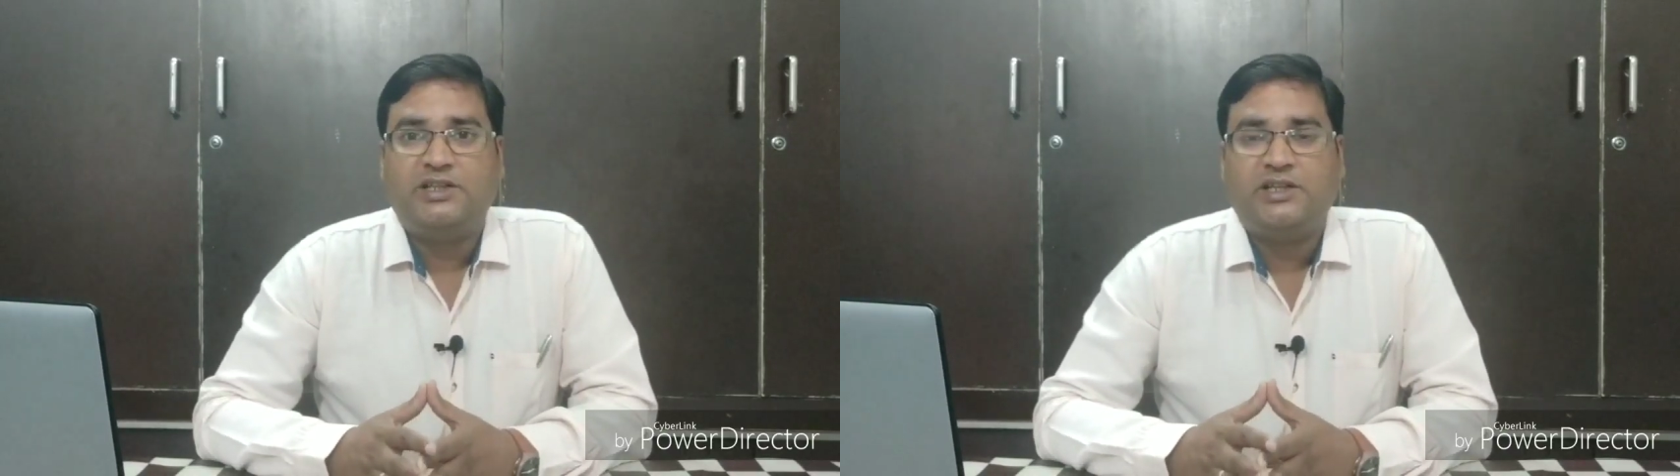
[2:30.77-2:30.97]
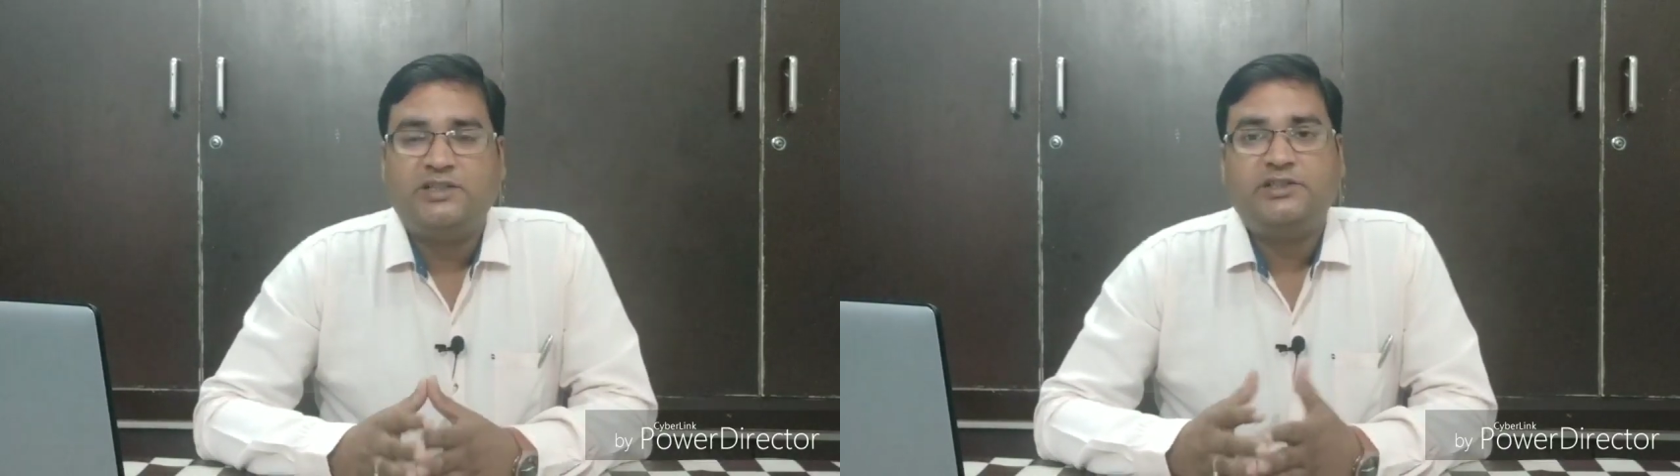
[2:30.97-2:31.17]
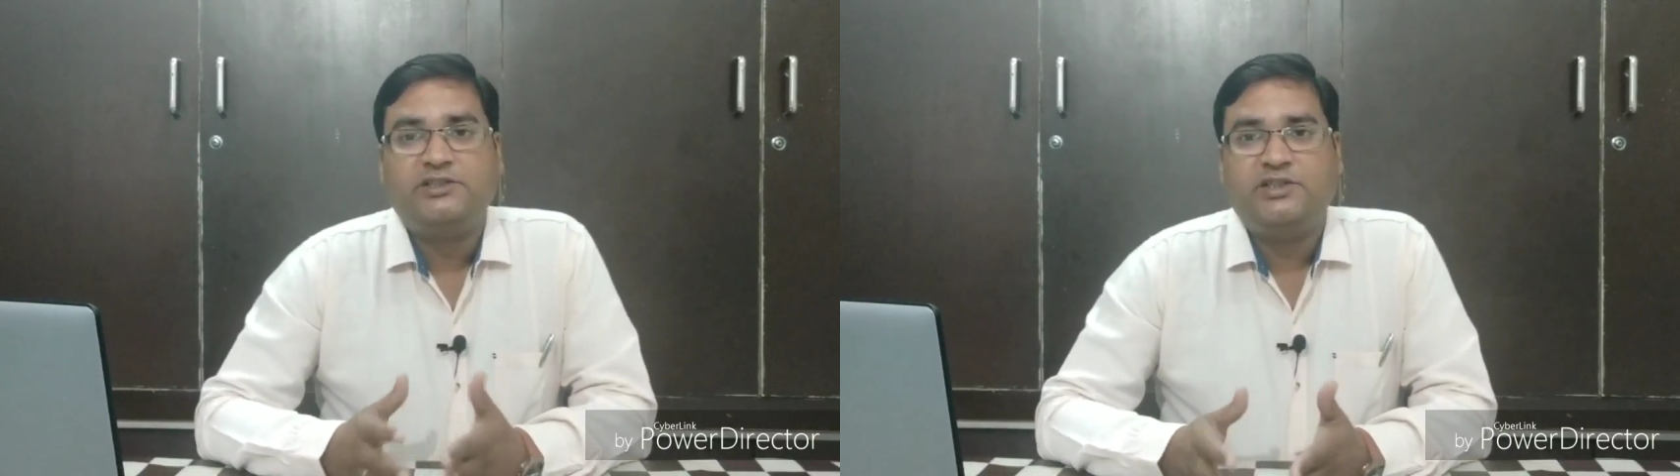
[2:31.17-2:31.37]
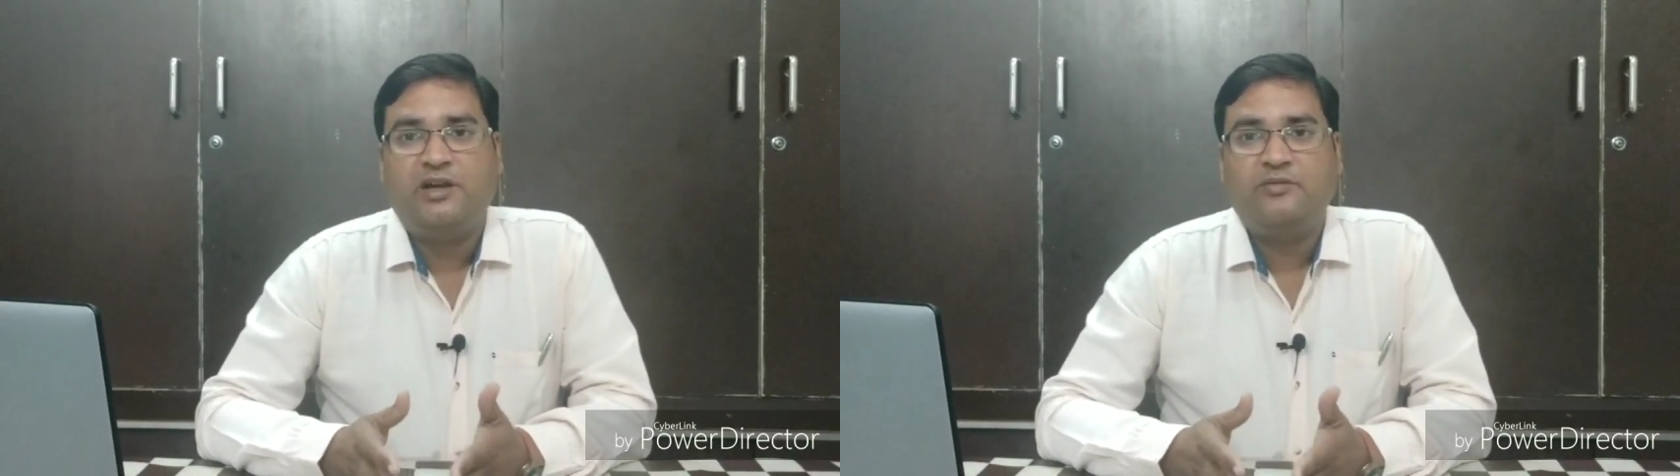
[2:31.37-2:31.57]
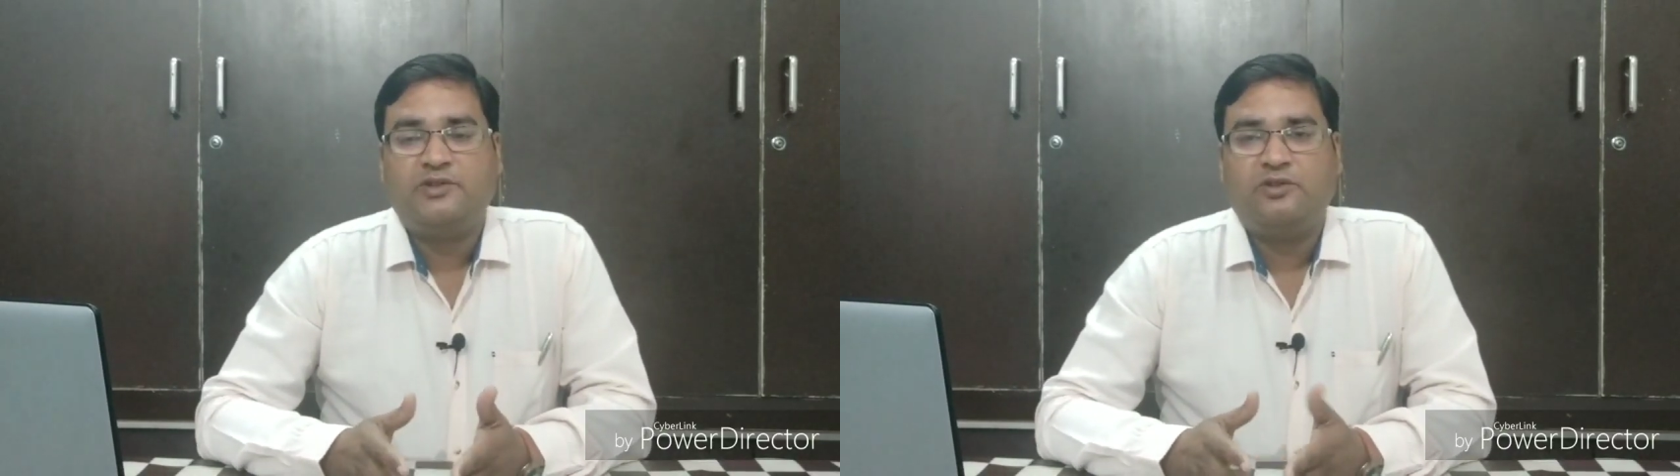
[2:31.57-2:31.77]
देना
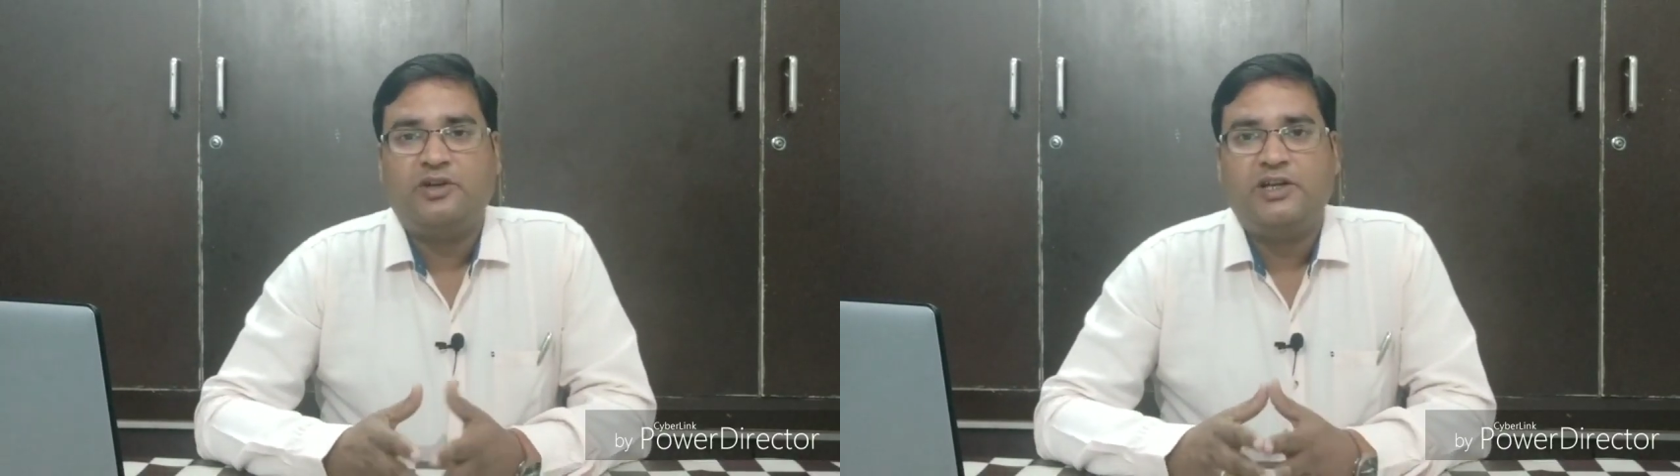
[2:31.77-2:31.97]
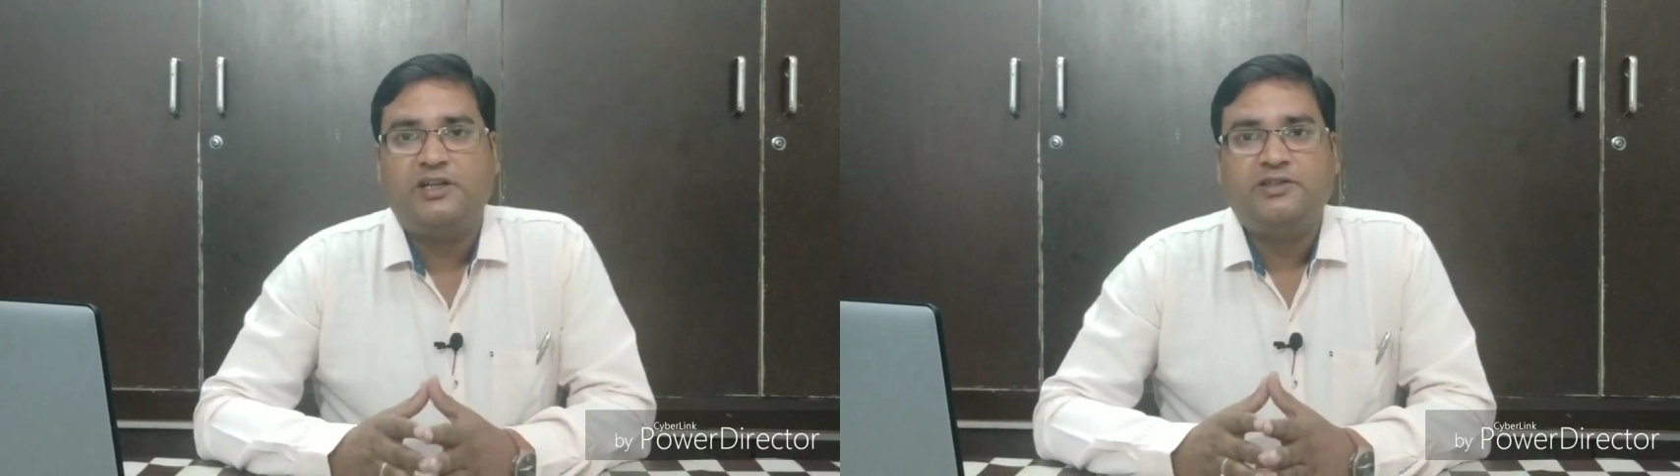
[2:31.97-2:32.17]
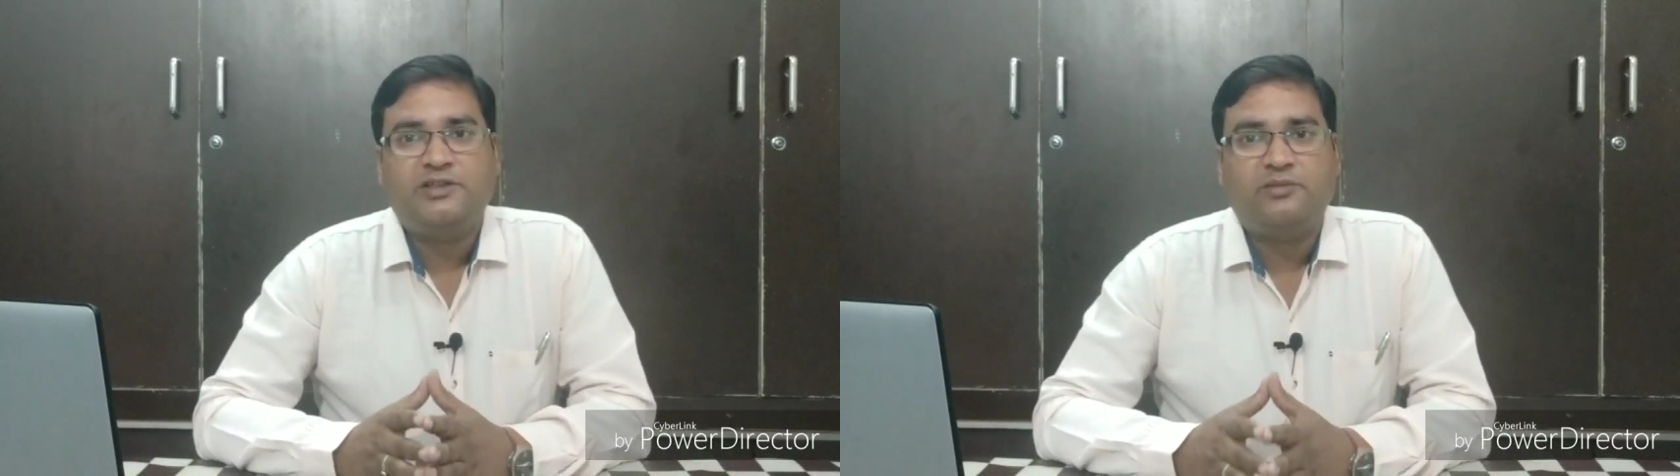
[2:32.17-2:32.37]
शिक्षा मित्रों के लिए